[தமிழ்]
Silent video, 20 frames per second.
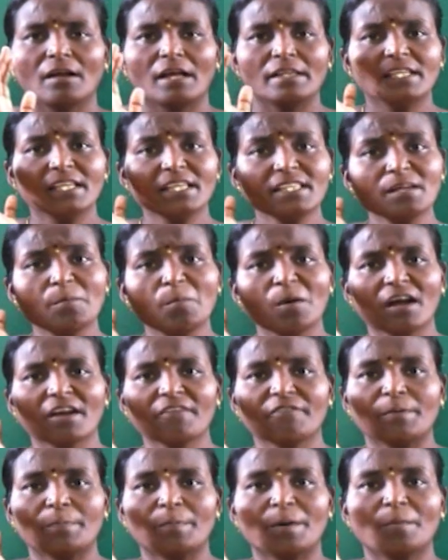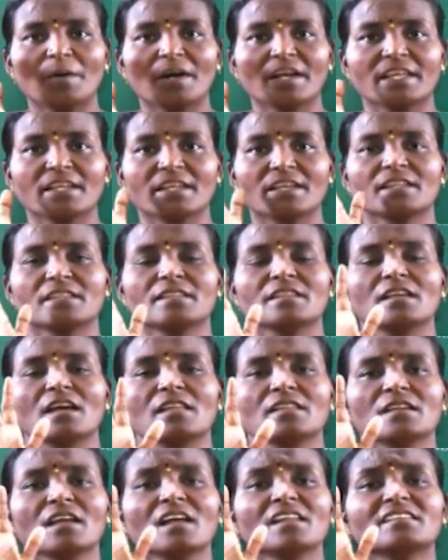அதீதமாக வெப்பமாக இருக்கிறது
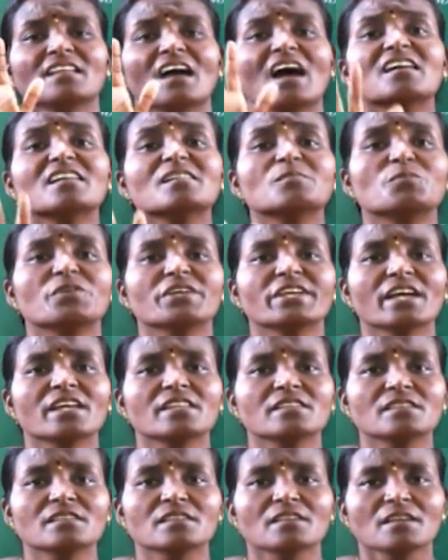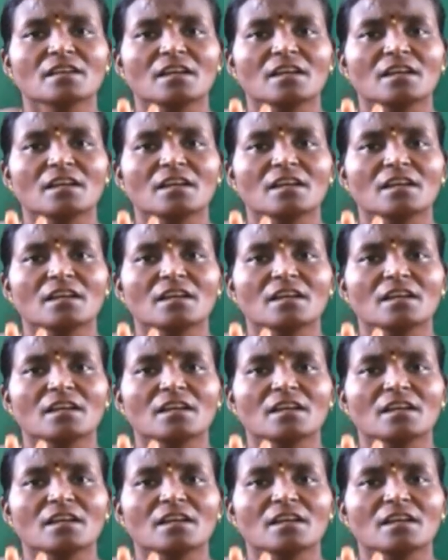அதனால் தாங்க முடியாது